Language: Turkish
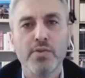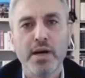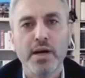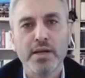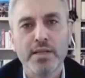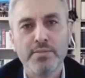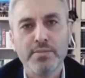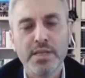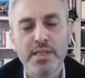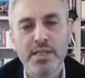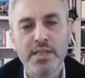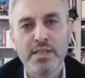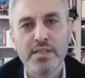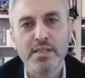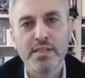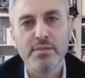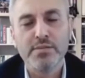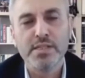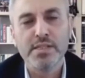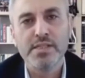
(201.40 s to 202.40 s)
civarında bir
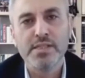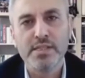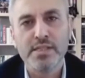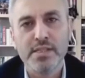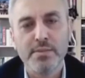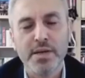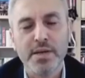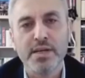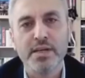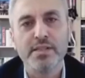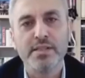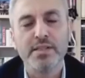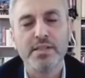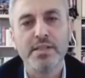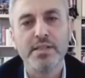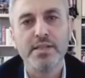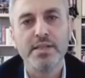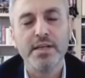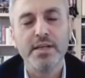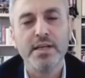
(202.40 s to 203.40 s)
yatırımcı sisteme
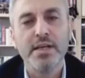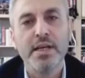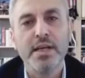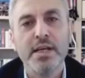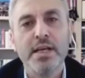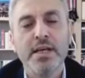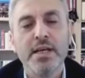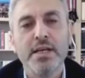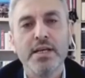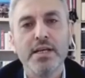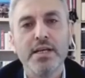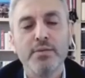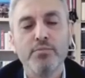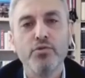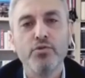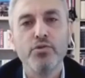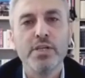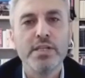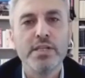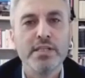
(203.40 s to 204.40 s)
katıldı. Ee,
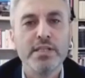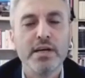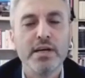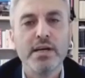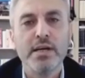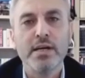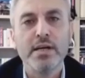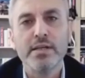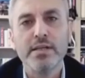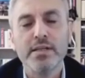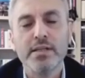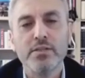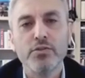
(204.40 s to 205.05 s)
bunların da